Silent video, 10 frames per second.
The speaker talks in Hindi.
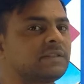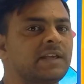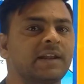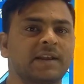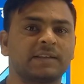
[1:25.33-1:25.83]
की
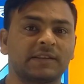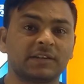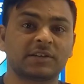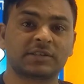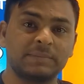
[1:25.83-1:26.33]
तैयारी करना चाहते
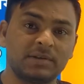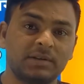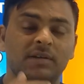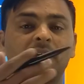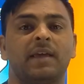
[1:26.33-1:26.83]
हैं किसी भी
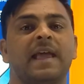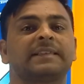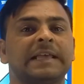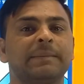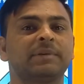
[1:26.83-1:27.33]

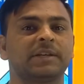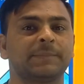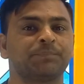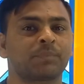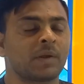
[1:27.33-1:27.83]
एग्ज़ाम
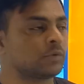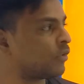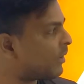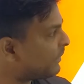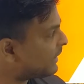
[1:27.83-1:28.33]
की
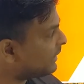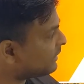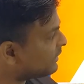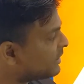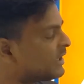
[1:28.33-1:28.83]
तो हमने
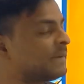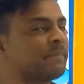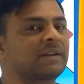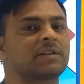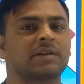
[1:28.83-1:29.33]
तीन
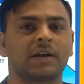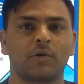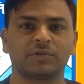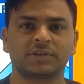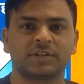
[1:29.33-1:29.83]
प्रैक्टिस सेट
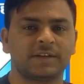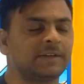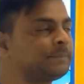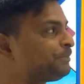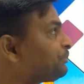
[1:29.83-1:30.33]
लॉन्च किए
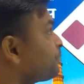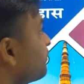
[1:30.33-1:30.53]
हैं